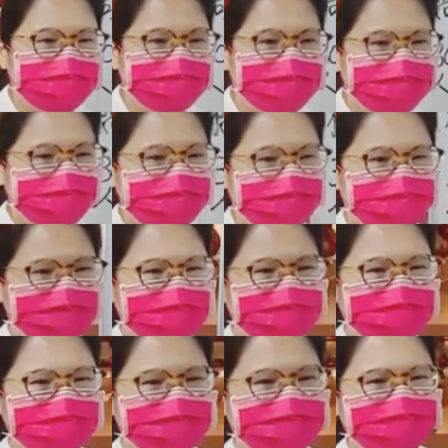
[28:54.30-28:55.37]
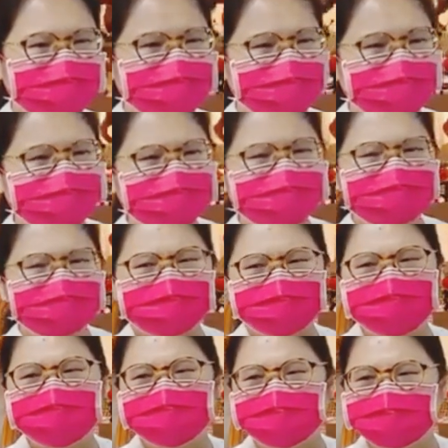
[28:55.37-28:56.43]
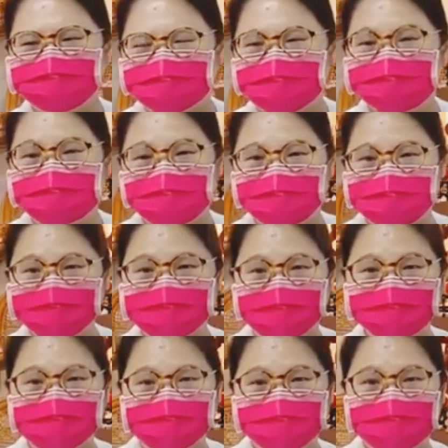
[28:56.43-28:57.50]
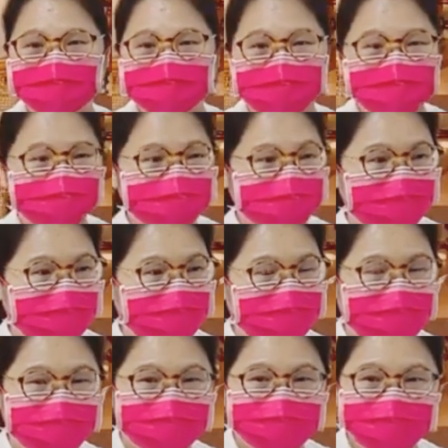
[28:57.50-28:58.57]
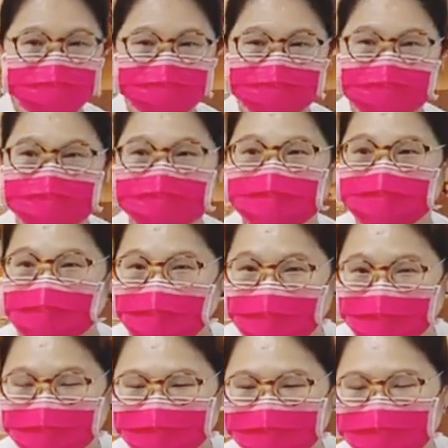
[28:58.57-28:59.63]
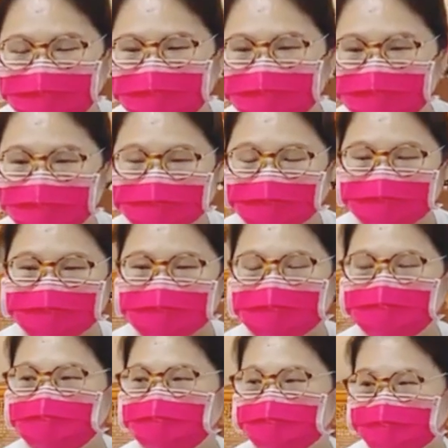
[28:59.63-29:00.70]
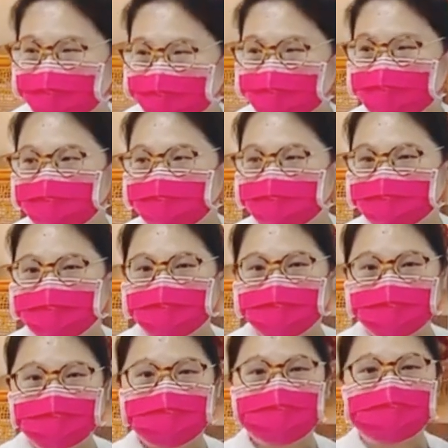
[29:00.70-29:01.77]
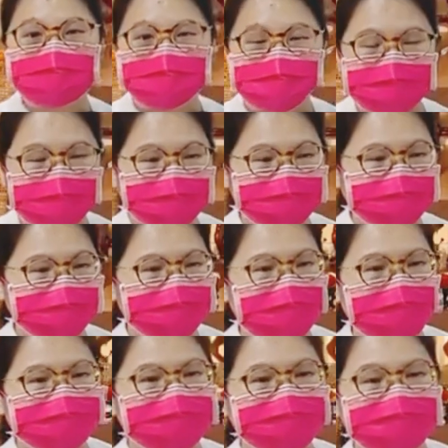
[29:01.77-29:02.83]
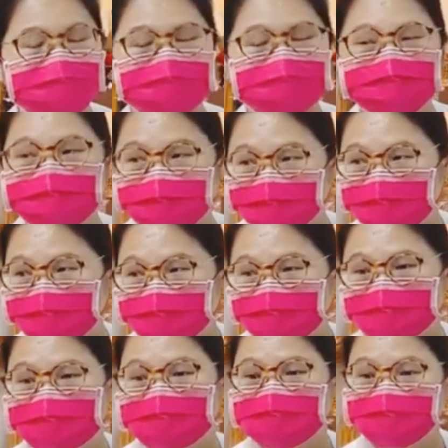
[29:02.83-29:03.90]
通常不太做这件事。可是我会问一下，说他周遭的朋友，说这个人的状况怎么样？但我也只问一次，我不会一直问，我不会去打电话给